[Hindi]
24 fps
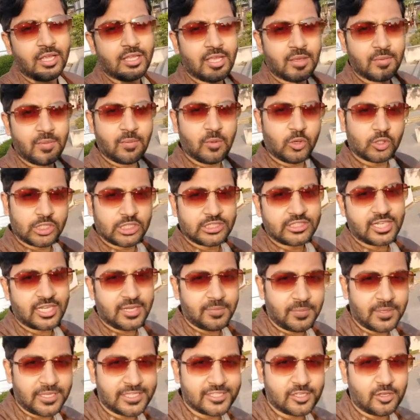हाँ ये भी बहुत अच्छा ही
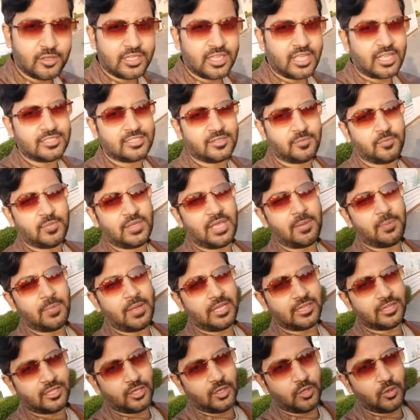प्लेस है और यहाँ जब भी आप
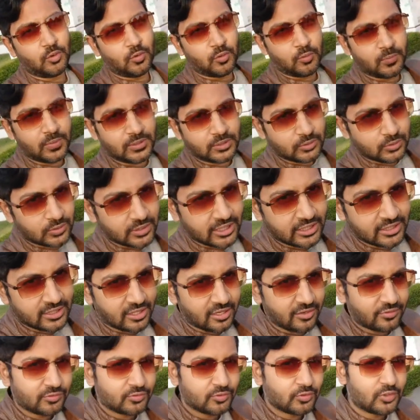आते हो बिठूर की
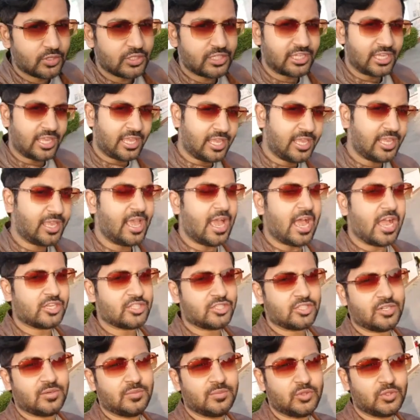तरफ तो ये
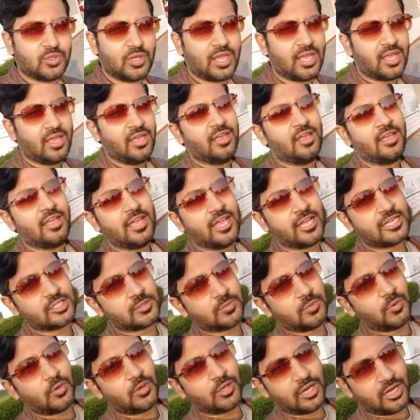आश्रम जो है
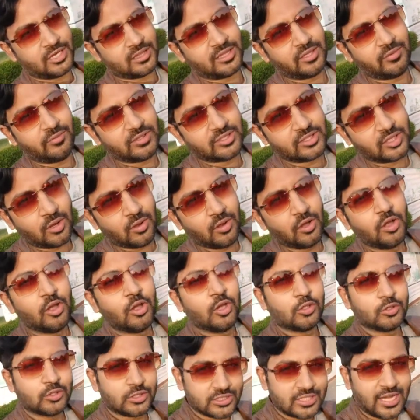एक्सप्लोर करते हुए जाओ
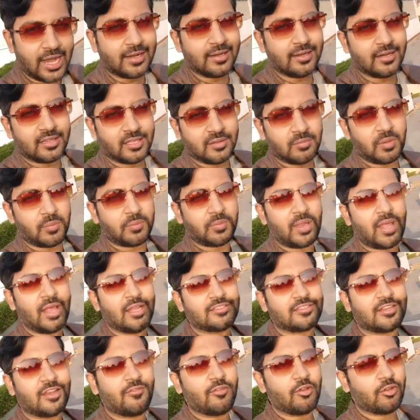तो स्टार्ट करते हैं हम अपना
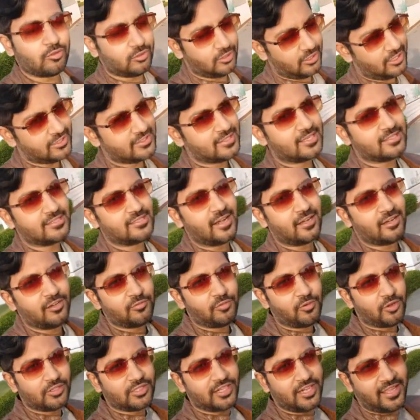आज का वो लेट्स गेट
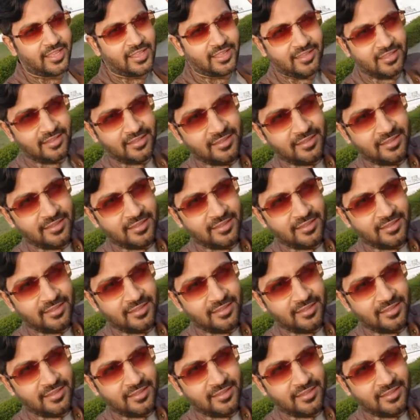स्टार्टेड फॉर द डे